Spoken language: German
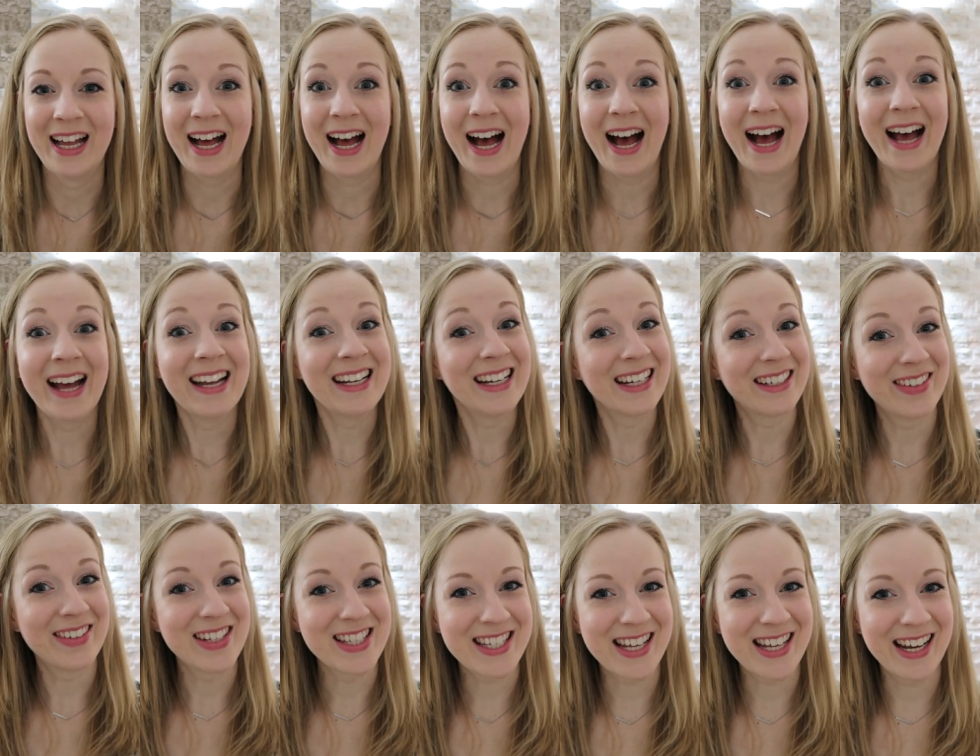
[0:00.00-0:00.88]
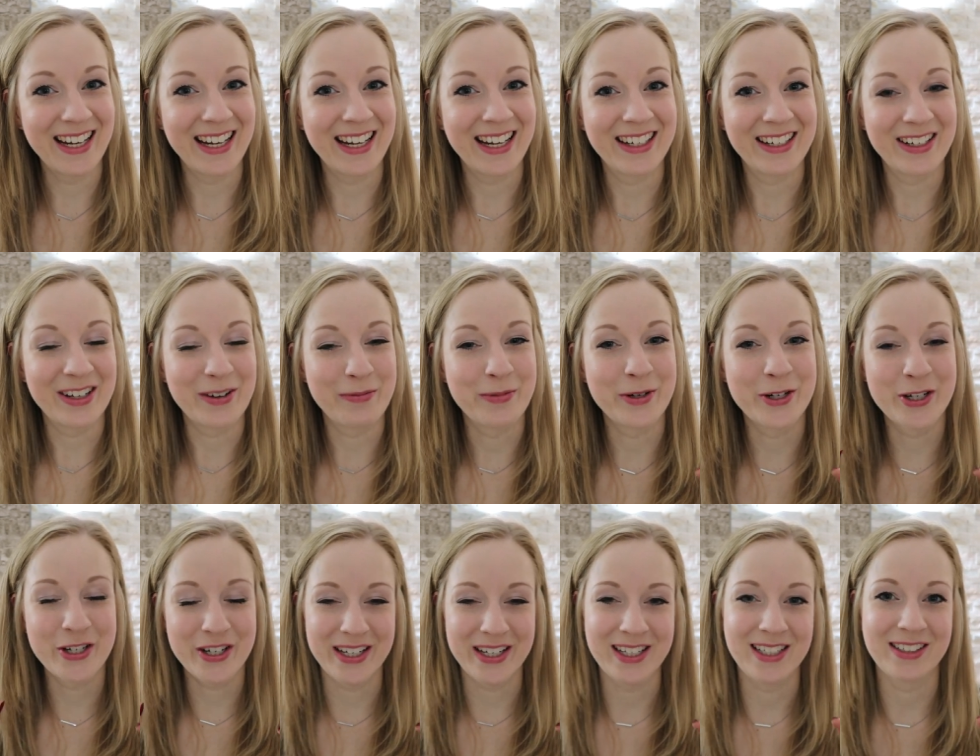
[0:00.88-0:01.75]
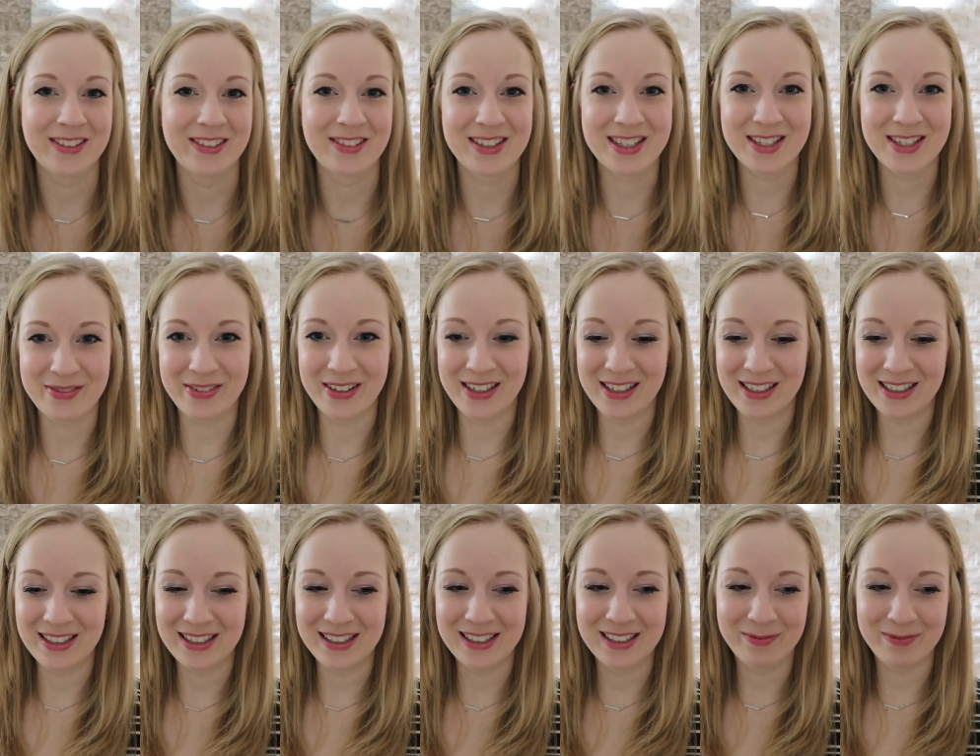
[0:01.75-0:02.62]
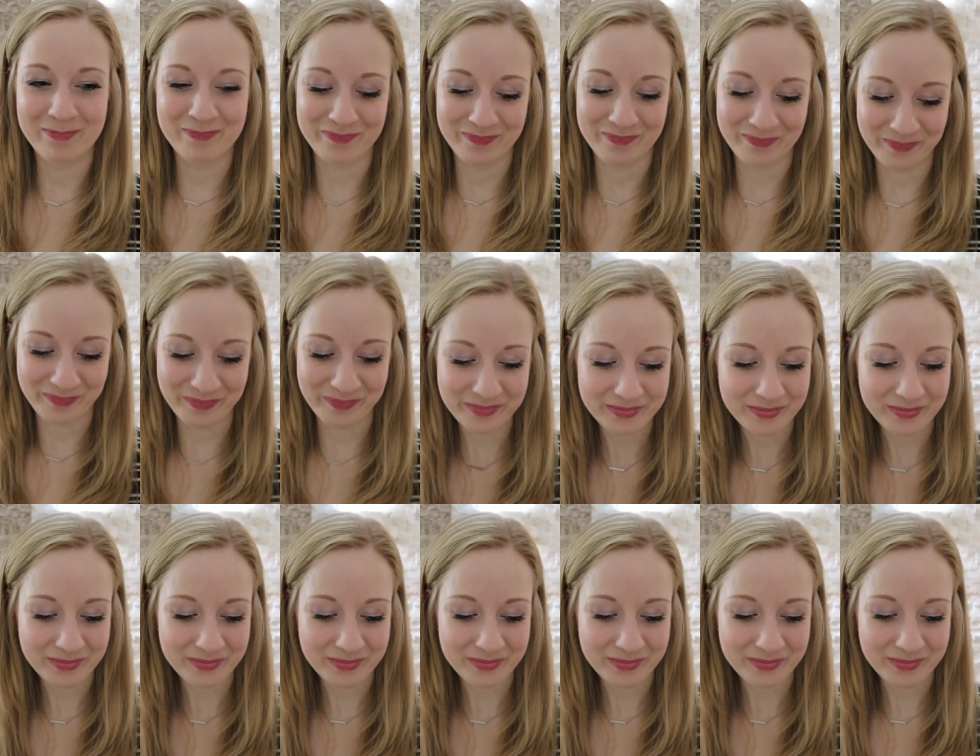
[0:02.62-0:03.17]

einen Adventskalender bestellt. Und zwar, ähm,